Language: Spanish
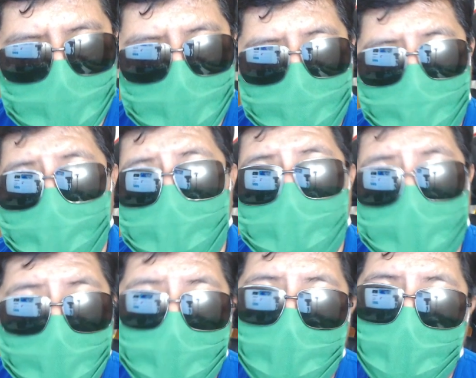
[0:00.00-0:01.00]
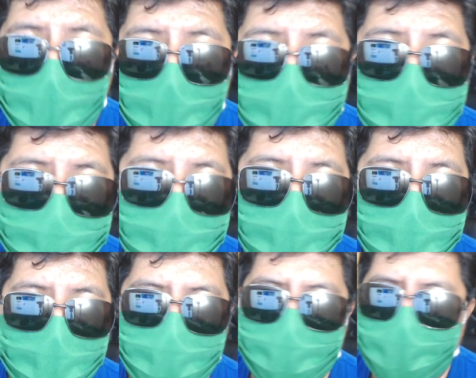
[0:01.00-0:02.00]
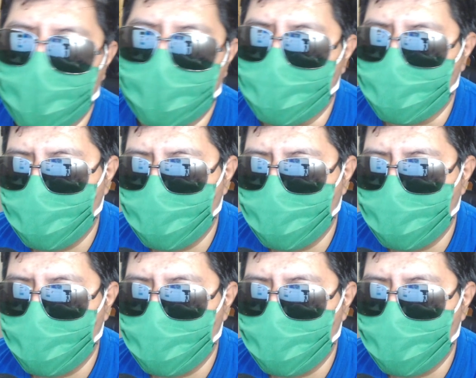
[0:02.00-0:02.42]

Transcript: yo creo que lo van a seguir apoyando.